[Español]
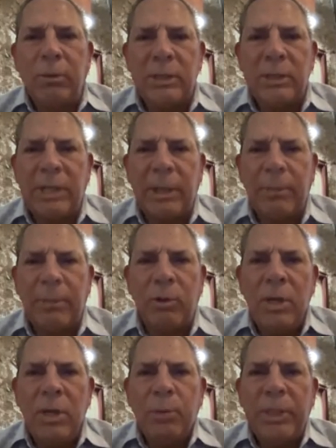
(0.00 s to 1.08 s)
del cerebro,
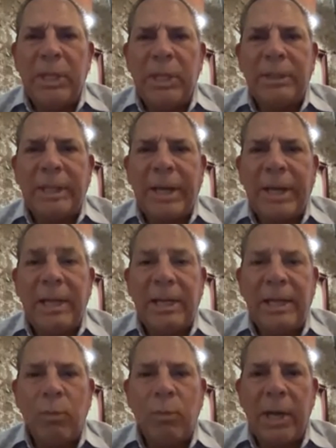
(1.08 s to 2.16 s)
puede alterar el
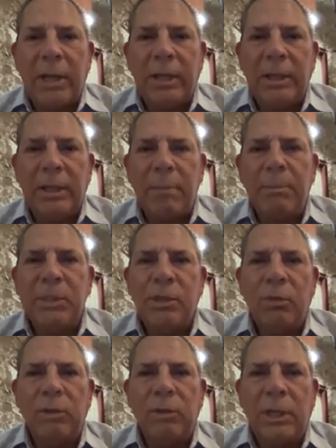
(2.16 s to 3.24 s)
lenguaje, la
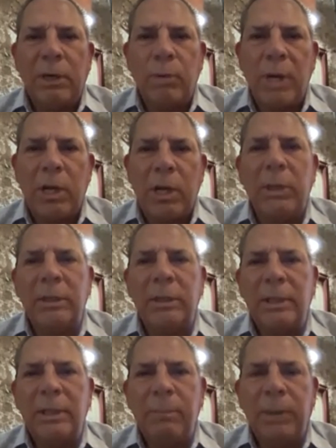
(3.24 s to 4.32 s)
emisión del lenguaje o el
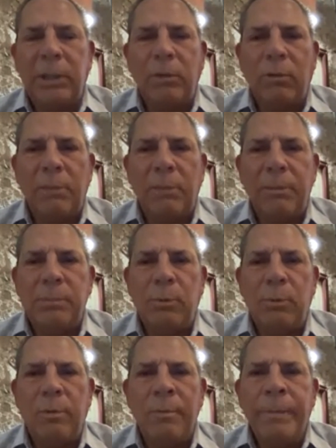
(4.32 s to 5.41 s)
entendimiento del
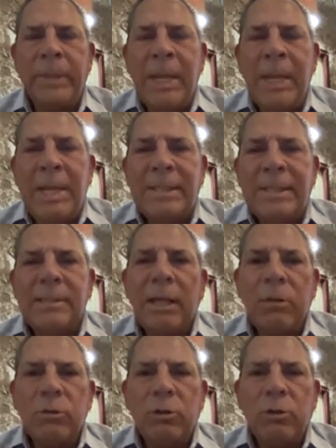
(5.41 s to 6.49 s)
mismo. Si está en
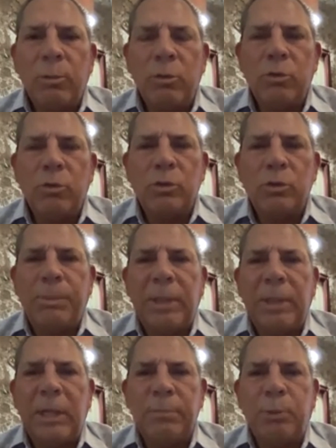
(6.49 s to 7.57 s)
los lóbulos
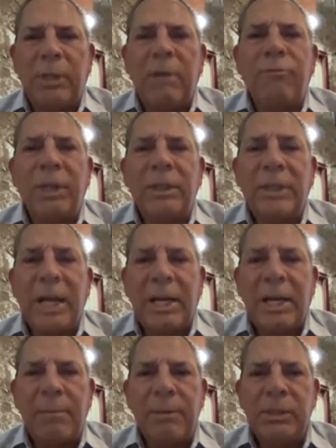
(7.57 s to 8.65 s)
occipitales, puede afectar
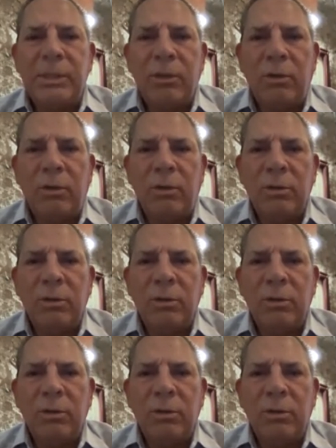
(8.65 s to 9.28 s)
la visión.